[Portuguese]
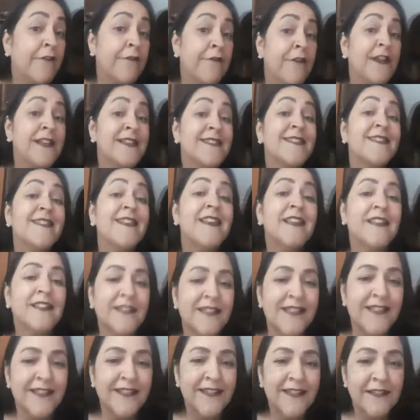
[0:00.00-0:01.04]

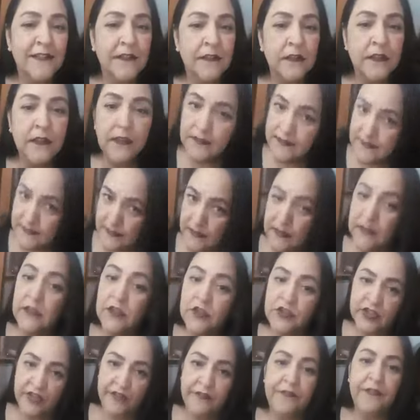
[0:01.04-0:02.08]
fazer, e sim que
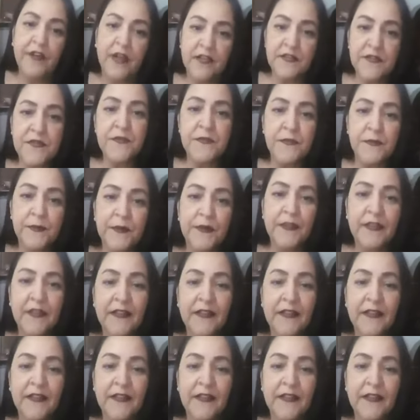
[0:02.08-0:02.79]
já faço.